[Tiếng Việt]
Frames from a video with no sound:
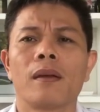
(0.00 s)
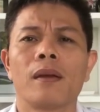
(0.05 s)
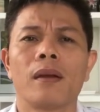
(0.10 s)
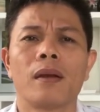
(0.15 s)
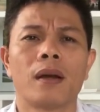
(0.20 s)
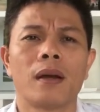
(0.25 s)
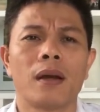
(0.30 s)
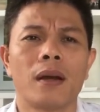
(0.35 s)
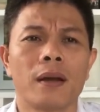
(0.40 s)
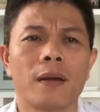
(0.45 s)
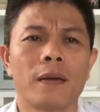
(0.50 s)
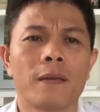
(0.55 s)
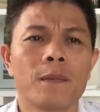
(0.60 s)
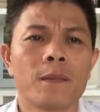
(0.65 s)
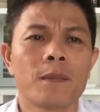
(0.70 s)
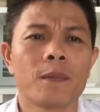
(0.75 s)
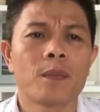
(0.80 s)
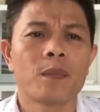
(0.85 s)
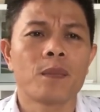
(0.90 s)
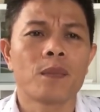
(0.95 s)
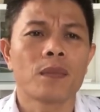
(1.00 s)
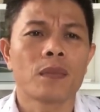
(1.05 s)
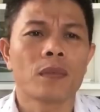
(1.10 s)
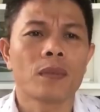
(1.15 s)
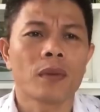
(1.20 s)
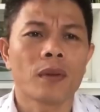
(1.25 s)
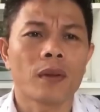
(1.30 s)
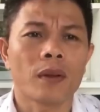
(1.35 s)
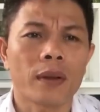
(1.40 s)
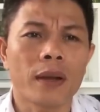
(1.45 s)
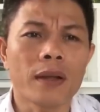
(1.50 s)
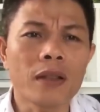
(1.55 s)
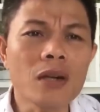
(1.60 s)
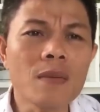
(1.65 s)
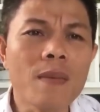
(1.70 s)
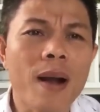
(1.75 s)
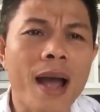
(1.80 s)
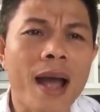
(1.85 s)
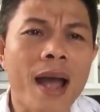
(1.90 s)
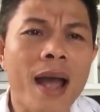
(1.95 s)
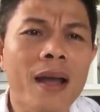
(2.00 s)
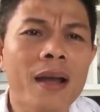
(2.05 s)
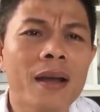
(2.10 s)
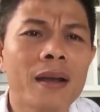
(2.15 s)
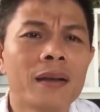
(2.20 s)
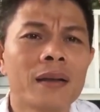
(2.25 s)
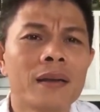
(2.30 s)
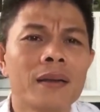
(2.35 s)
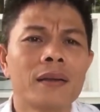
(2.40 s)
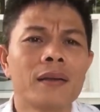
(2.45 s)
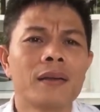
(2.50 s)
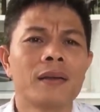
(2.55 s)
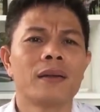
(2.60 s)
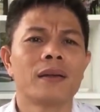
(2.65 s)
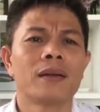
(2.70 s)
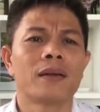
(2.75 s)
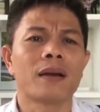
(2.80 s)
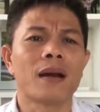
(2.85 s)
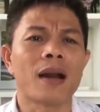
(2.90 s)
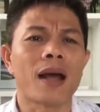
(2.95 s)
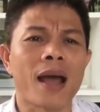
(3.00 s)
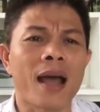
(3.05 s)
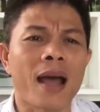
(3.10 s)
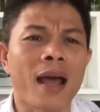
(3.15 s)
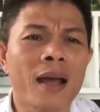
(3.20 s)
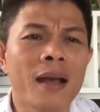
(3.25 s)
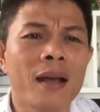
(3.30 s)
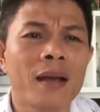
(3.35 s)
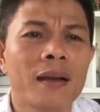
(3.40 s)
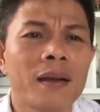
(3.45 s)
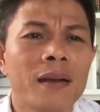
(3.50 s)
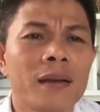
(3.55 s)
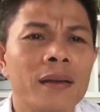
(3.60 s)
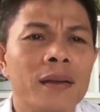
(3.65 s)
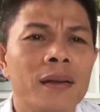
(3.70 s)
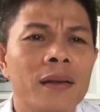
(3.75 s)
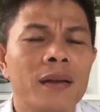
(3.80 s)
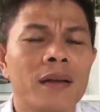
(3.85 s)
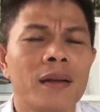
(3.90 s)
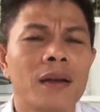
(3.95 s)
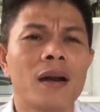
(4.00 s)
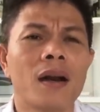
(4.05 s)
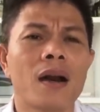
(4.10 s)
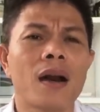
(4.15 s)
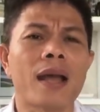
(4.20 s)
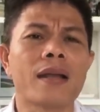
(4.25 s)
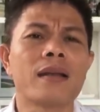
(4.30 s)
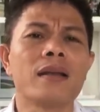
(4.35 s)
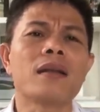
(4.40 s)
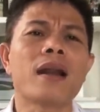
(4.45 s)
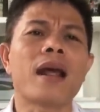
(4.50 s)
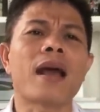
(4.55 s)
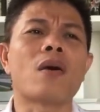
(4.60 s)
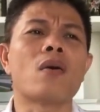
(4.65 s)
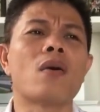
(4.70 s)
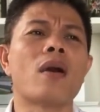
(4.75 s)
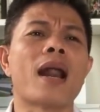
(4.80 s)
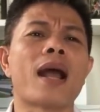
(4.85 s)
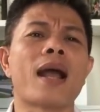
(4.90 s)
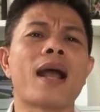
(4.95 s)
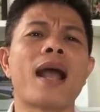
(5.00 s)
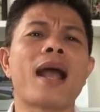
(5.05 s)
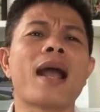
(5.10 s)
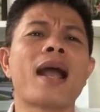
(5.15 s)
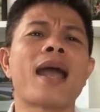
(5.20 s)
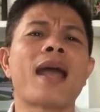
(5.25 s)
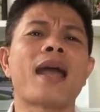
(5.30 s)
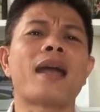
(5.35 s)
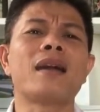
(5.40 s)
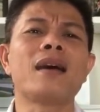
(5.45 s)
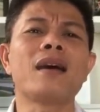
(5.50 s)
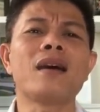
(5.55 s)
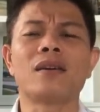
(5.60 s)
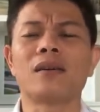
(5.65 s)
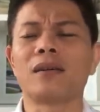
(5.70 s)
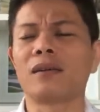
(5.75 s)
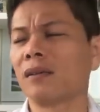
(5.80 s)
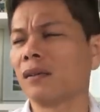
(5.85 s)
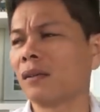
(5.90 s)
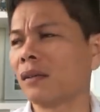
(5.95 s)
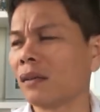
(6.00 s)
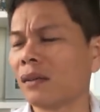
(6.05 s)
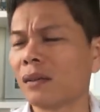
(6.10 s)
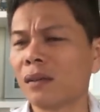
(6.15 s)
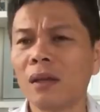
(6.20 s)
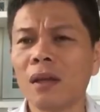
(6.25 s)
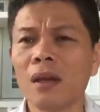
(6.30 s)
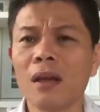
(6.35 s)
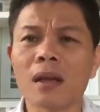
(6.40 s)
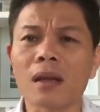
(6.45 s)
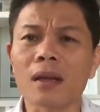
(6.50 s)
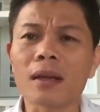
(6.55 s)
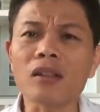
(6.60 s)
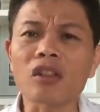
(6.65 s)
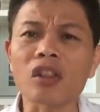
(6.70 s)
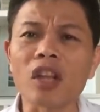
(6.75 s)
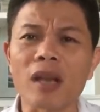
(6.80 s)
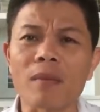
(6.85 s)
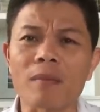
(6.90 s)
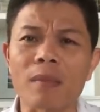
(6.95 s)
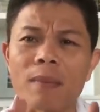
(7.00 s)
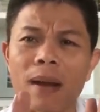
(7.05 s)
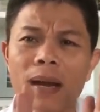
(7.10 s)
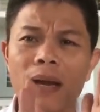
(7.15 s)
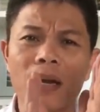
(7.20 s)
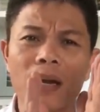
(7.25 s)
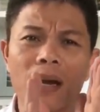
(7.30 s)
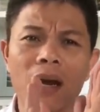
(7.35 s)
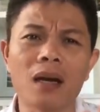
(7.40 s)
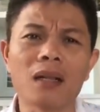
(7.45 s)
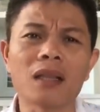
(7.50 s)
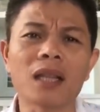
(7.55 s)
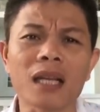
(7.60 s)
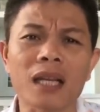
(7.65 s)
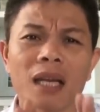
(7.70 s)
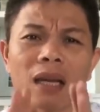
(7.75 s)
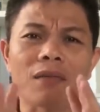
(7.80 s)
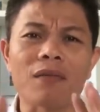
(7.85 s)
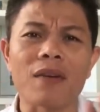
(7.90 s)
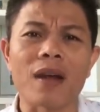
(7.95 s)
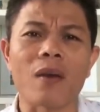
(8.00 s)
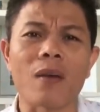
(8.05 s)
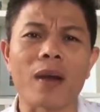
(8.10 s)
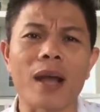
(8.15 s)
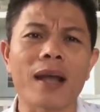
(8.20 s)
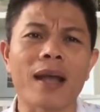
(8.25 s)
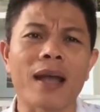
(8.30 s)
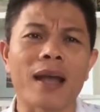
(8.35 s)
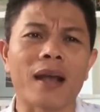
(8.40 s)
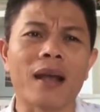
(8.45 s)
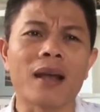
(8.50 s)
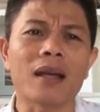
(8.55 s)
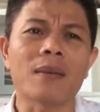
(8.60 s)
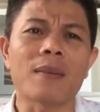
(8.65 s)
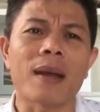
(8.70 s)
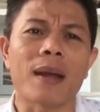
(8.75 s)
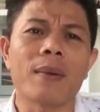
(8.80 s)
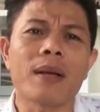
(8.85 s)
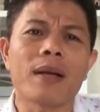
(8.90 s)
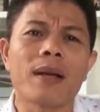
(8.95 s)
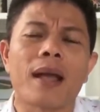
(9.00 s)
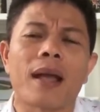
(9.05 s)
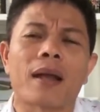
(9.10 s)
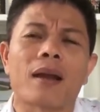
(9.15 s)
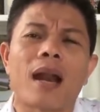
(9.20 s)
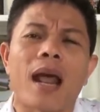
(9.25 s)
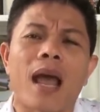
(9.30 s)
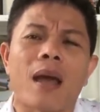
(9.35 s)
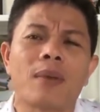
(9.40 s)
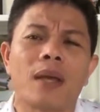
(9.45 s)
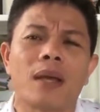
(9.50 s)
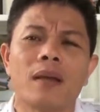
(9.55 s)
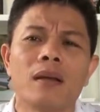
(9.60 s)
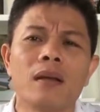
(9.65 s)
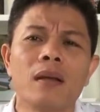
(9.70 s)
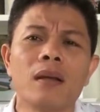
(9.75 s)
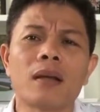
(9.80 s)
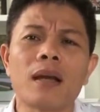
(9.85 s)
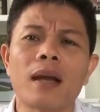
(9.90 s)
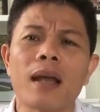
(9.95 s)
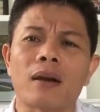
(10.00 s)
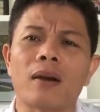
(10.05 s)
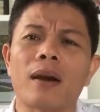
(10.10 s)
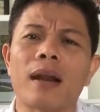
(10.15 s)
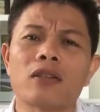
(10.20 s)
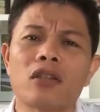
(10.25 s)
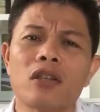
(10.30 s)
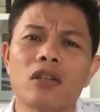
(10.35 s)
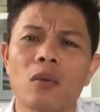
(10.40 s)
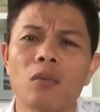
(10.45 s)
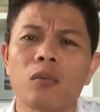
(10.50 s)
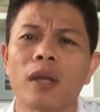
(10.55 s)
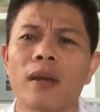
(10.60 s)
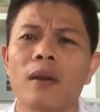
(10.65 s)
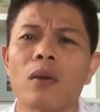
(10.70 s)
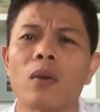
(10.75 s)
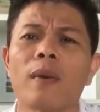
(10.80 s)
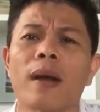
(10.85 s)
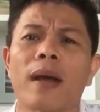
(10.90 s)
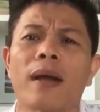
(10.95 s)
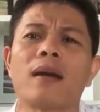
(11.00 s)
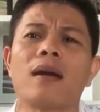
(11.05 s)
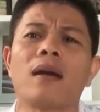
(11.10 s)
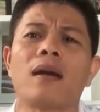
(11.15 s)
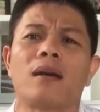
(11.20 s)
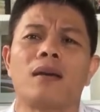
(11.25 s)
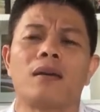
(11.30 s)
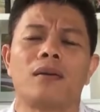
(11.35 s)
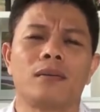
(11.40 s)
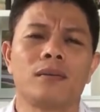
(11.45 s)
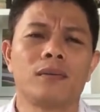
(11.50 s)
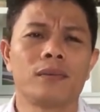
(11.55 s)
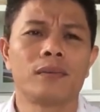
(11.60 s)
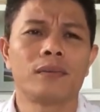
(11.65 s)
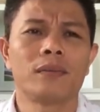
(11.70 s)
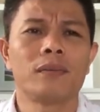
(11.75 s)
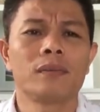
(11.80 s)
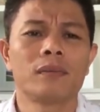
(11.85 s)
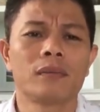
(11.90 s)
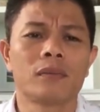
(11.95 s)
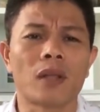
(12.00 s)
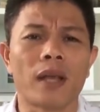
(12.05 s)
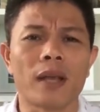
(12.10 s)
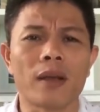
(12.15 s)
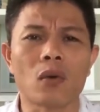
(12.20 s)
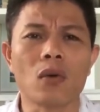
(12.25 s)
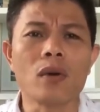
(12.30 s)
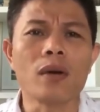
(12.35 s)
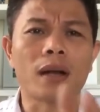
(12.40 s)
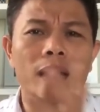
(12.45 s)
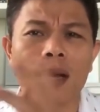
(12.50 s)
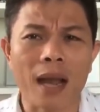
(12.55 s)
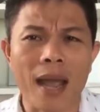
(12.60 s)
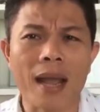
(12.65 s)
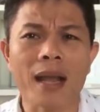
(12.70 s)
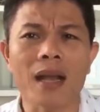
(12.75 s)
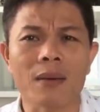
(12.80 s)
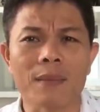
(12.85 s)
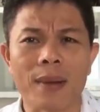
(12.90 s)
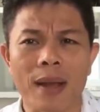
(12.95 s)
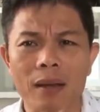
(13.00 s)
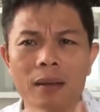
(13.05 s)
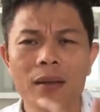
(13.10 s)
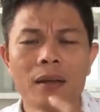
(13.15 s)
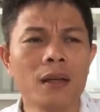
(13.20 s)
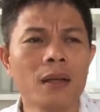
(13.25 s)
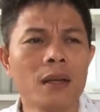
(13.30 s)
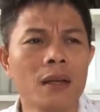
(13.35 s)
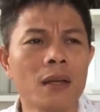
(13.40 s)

à cái thứ ba là là như thế nào là ngân hàng đó cái tiền mà bạn gửi tiết kiệm vào ngân hàng á các bạn biết ngân hàng nó làm gì ngân hàng nó đang sử dụng tiền của bạn đó tiền của người khác các bạn